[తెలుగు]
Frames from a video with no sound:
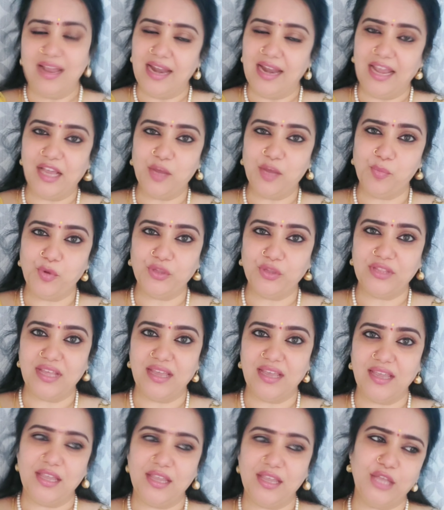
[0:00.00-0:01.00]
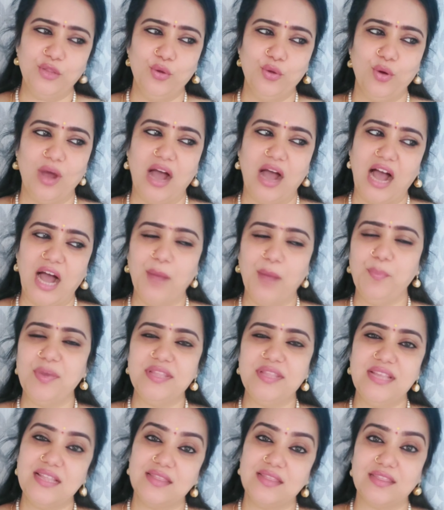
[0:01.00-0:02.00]
లేకపోతే ఏదో
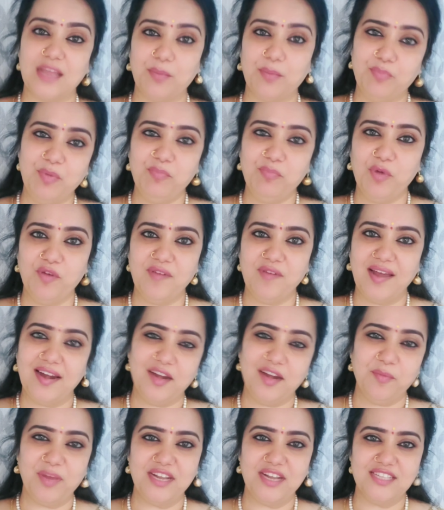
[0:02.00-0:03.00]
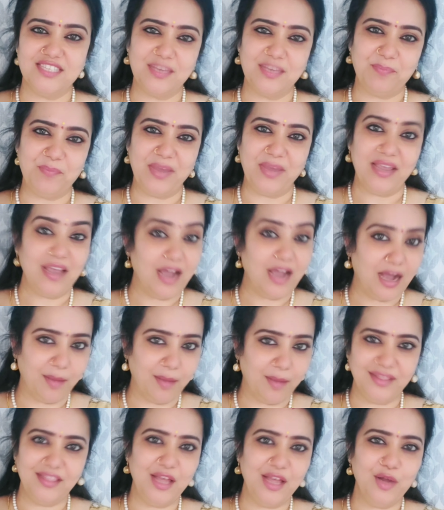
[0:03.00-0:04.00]
ఆపద తప్పిపోవాలని మనం చెప్పే
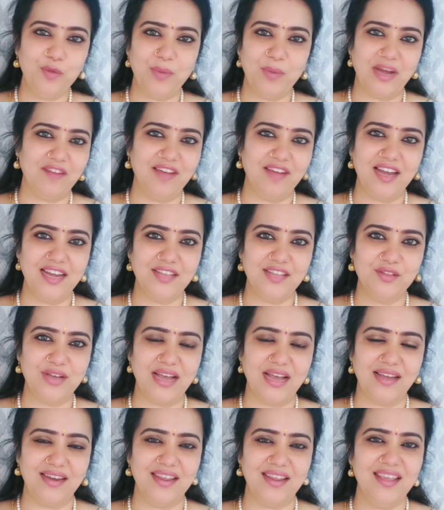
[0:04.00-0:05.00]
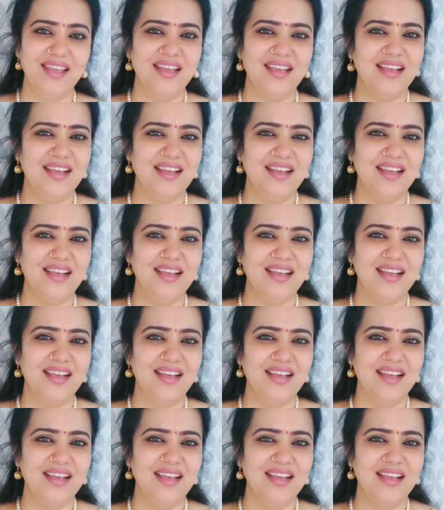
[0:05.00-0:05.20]
అబద్ధాలు పర్వాలేదు కానీ